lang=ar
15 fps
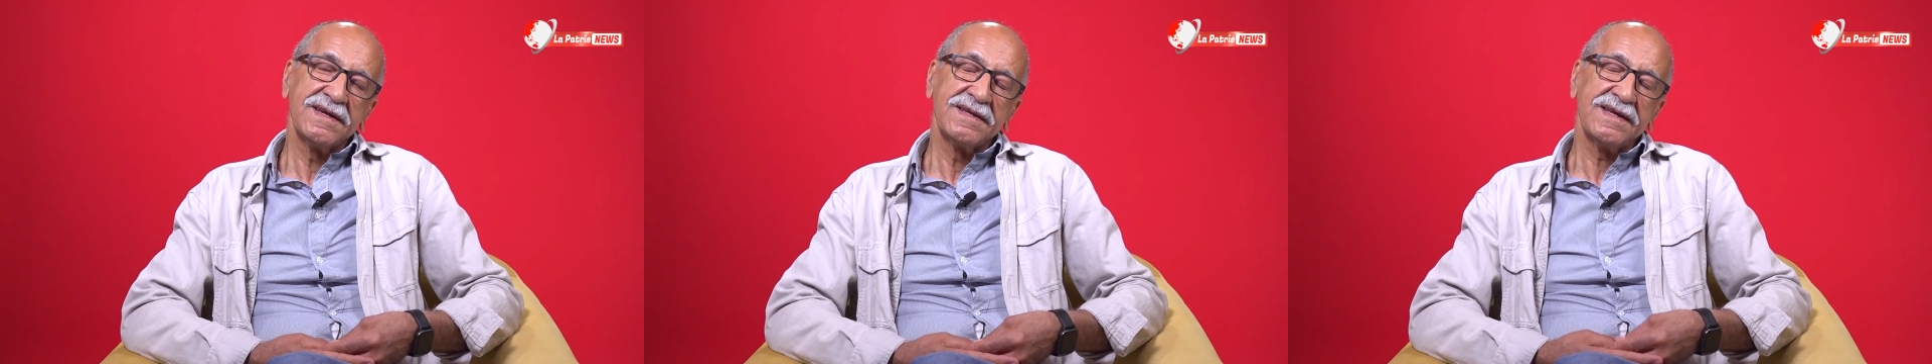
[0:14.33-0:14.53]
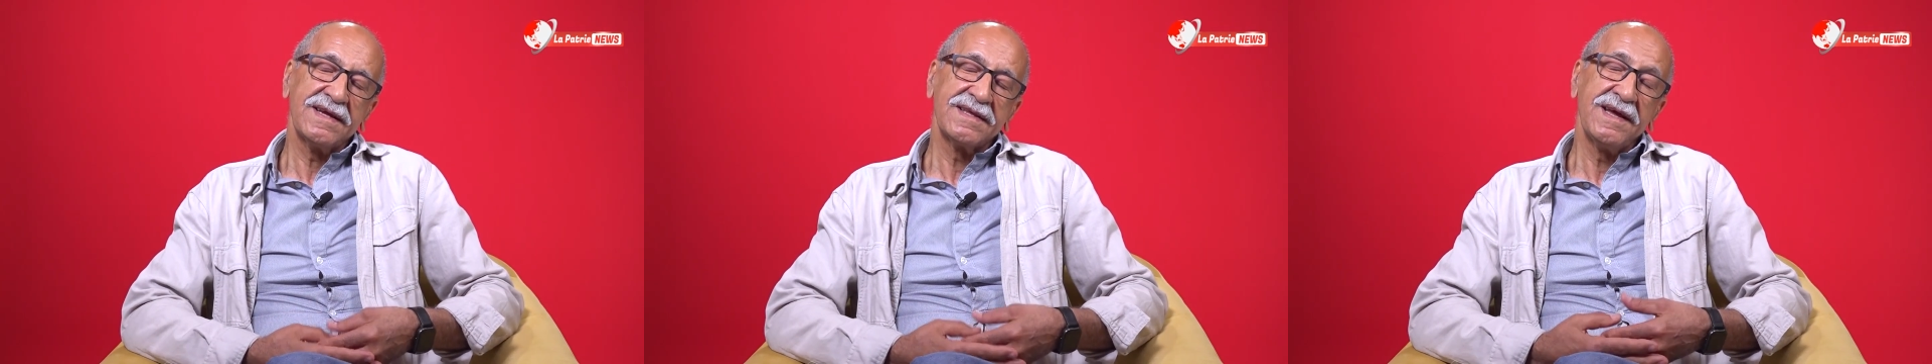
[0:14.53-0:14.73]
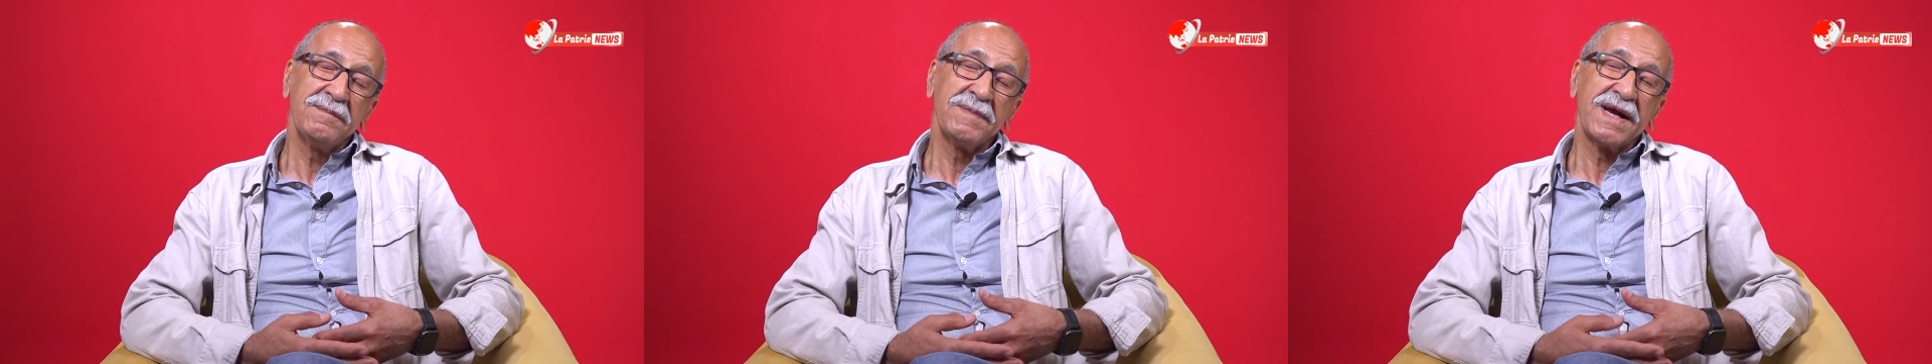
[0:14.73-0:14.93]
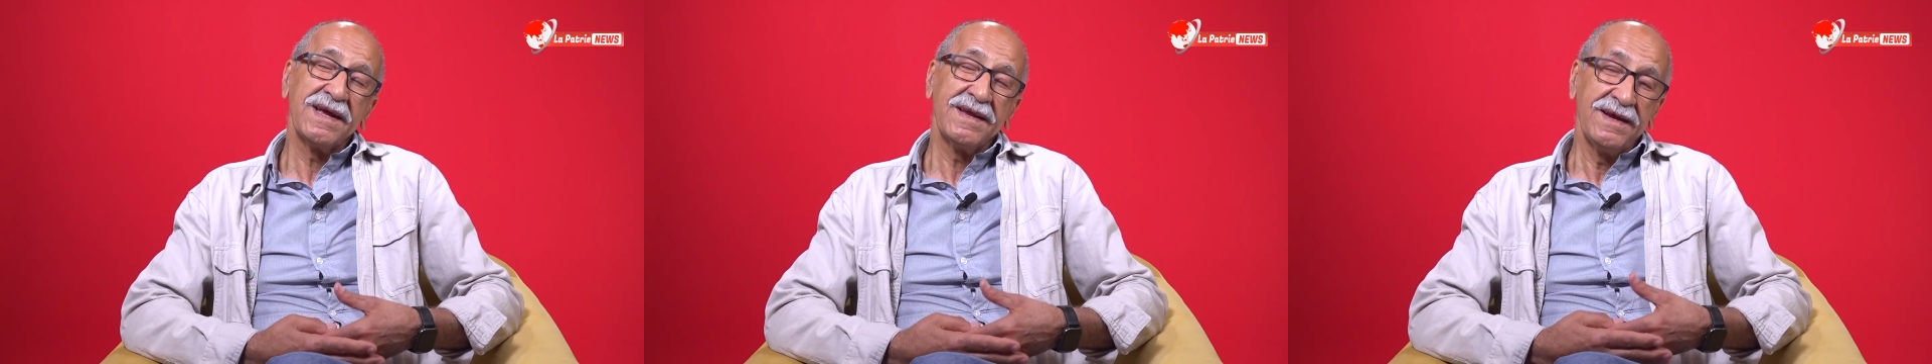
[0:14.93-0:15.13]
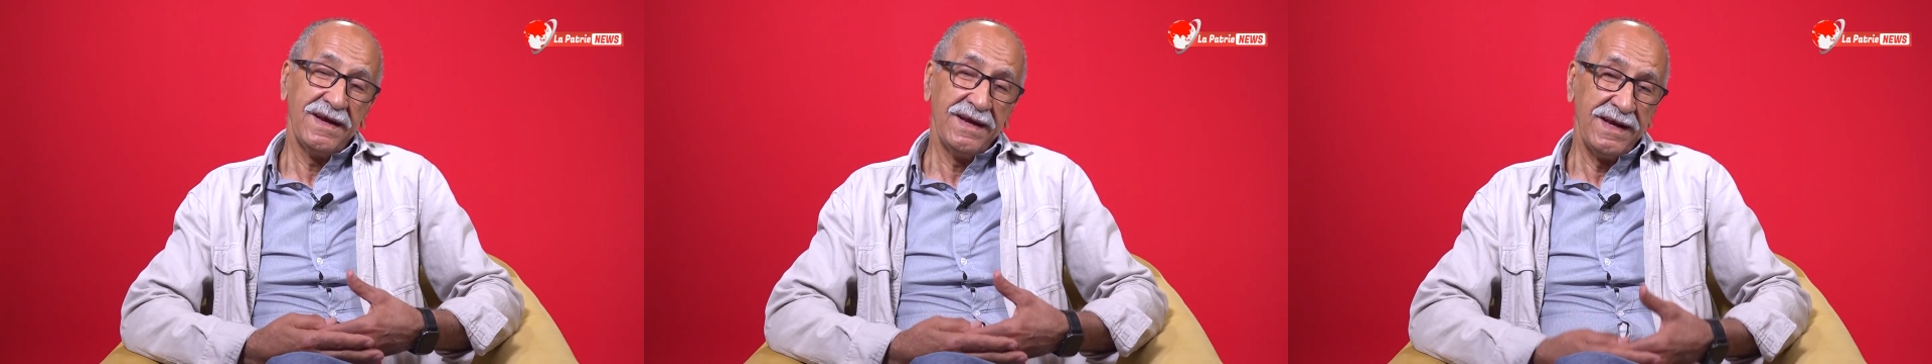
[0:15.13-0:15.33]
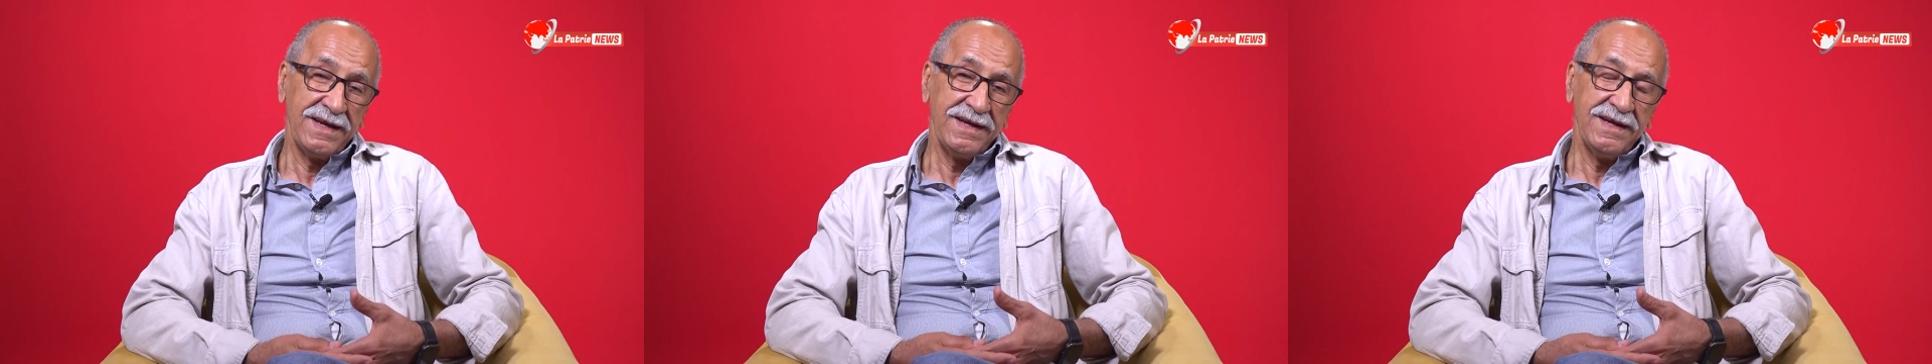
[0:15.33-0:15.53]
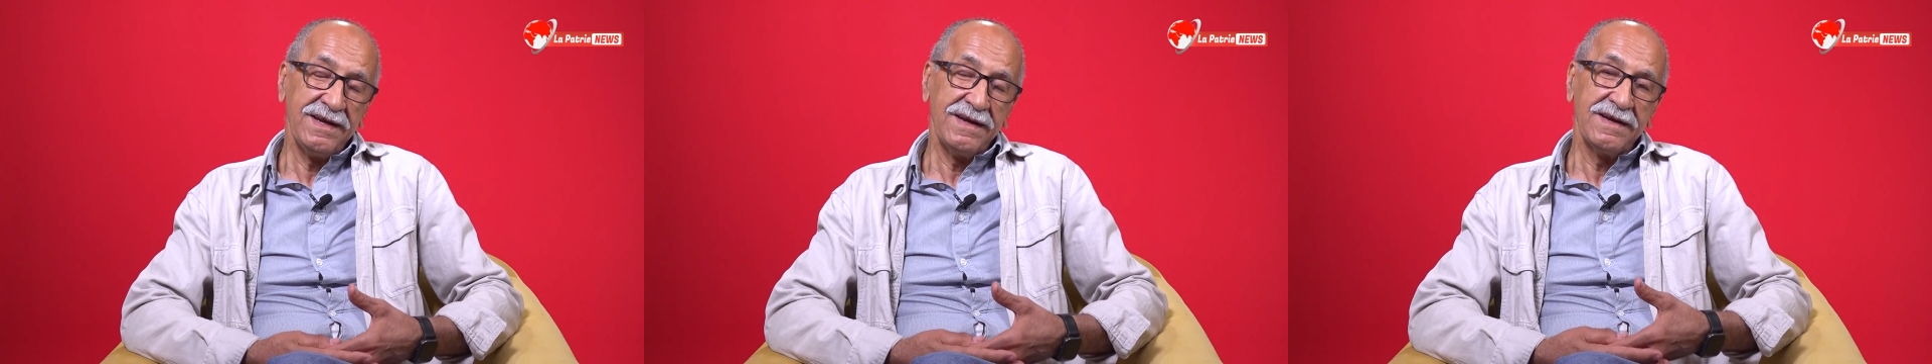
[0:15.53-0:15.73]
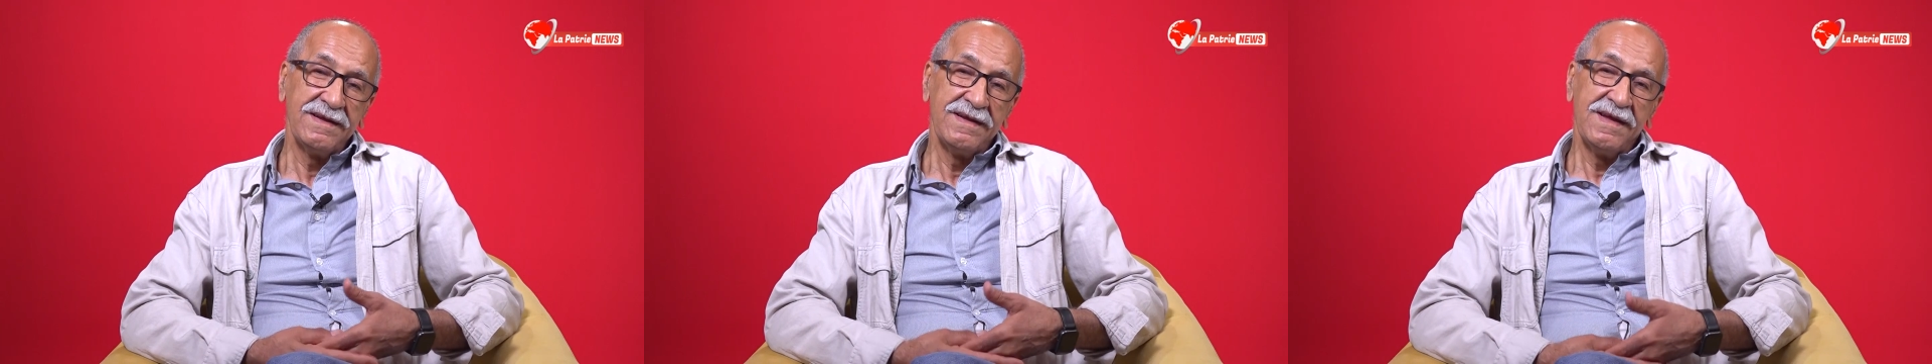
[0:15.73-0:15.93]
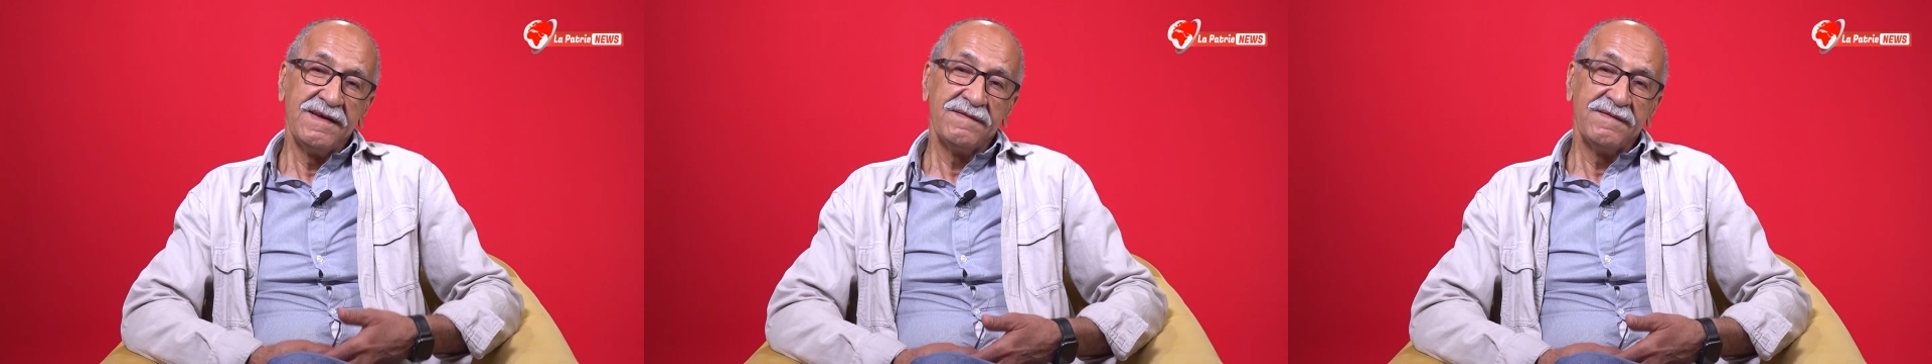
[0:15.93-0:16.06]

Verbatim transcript: كانت عندها مكانه عاليه